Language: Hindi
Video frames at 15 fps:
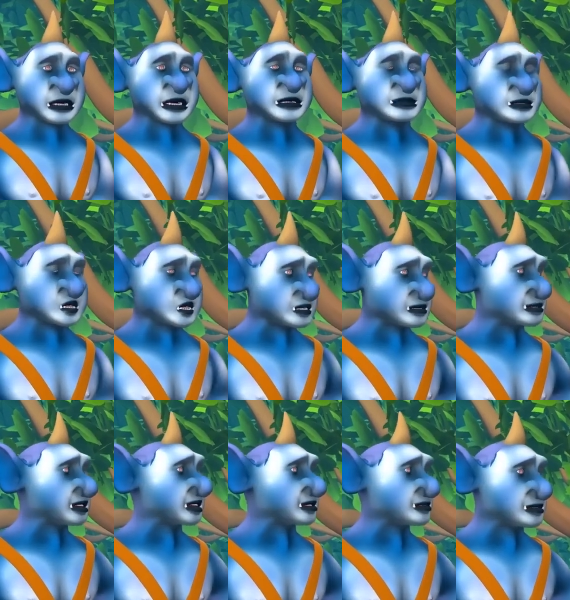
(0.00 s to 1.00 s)
देख तो
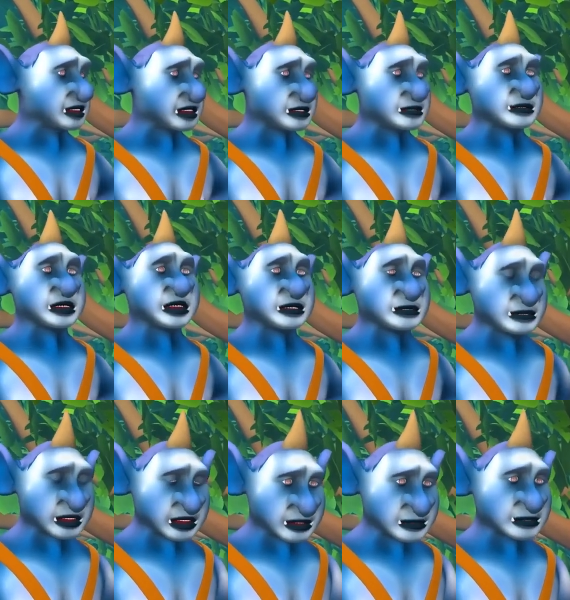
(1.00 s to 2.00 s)
शहर कितना
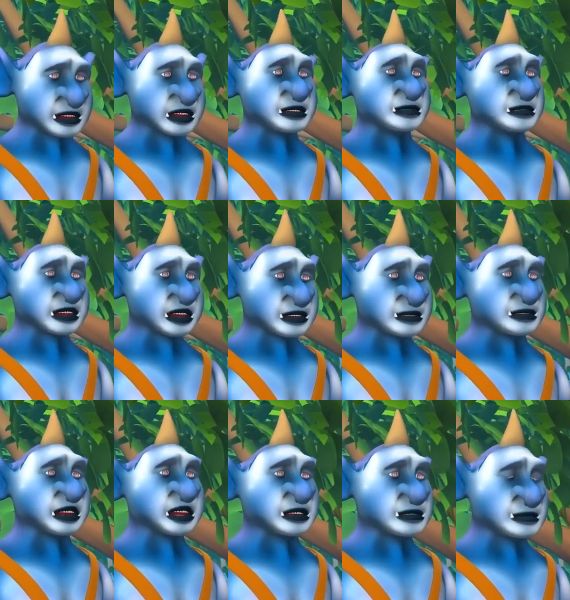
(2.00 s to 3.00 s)
बढ़ता ही जा रहा
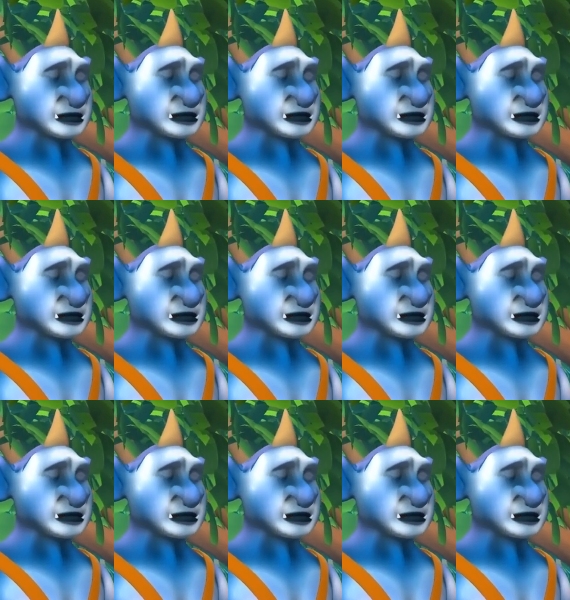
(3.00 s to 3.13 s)
है